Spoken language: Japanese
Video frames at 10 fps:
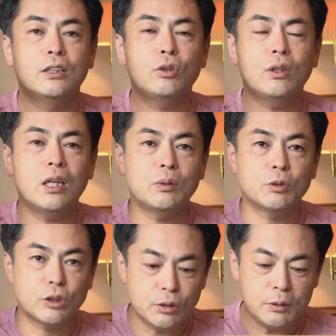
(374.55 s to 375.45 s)
それ以外に
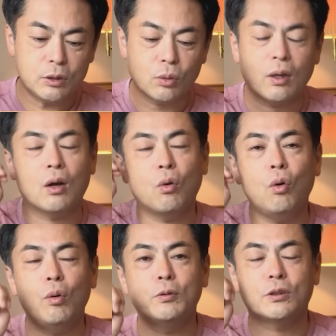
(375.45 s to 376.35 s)
も炭とか
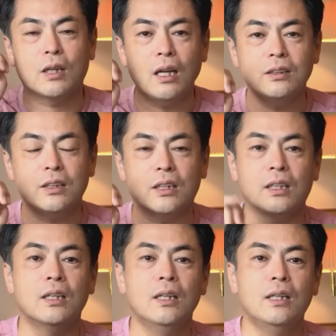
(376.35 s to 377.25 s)
鉱物、岩
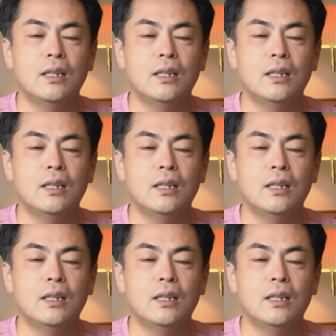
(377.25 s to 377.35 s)
石、